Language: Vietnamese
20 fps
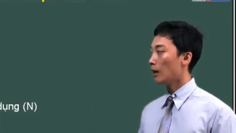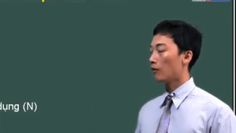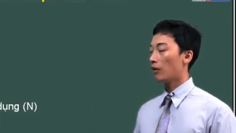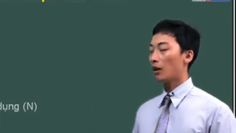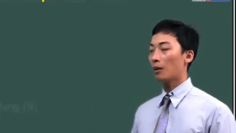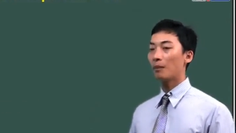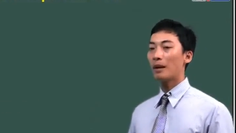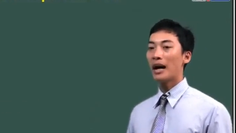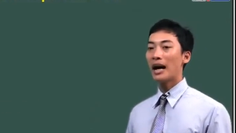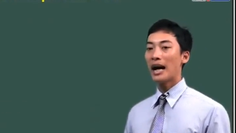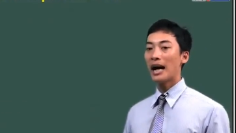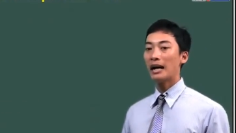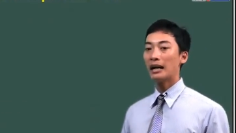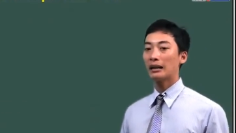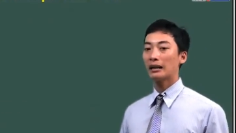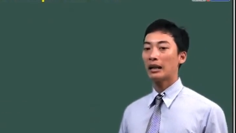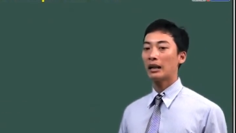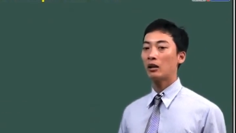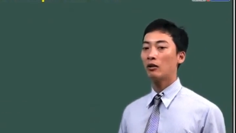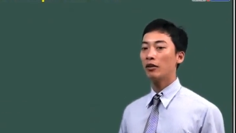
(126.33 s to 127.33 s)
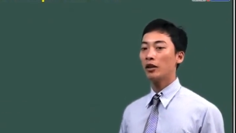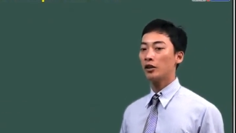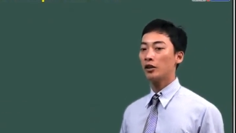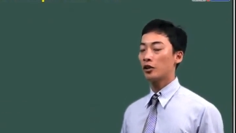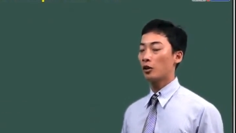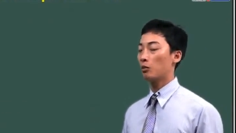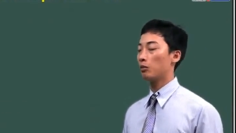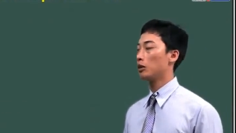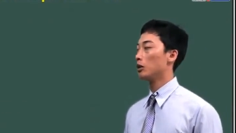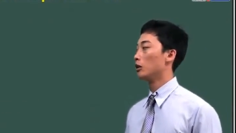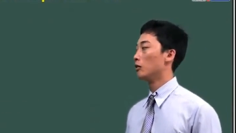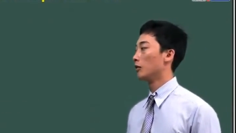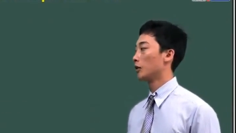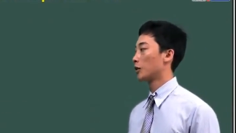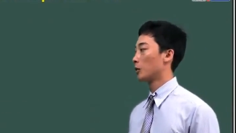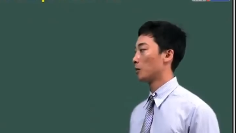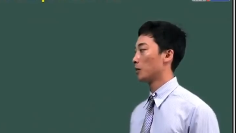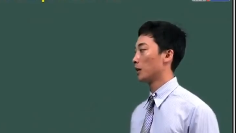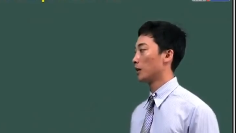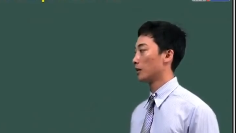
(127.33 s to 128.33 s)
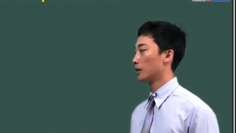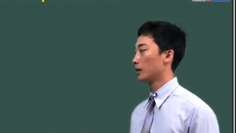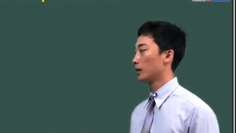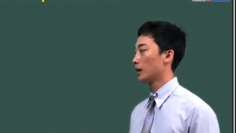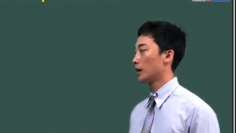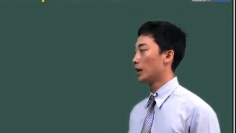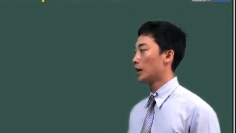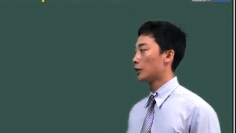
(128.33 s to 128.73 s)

Phần ba ta nói về trọng lượng và trọng lực.